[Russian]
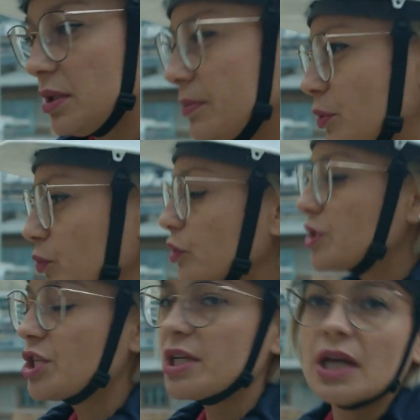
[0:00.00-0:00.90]
Там, по-моему,
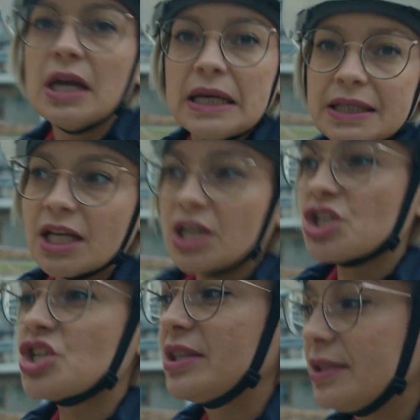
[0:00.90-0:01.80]
увеличение на
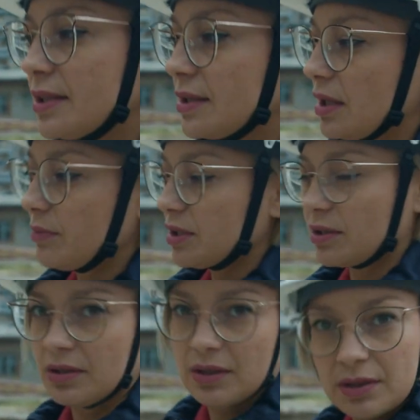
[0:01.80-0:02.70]
4
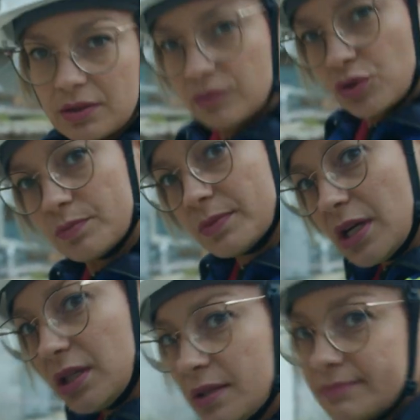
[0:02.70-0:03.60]
километра. Все, айда.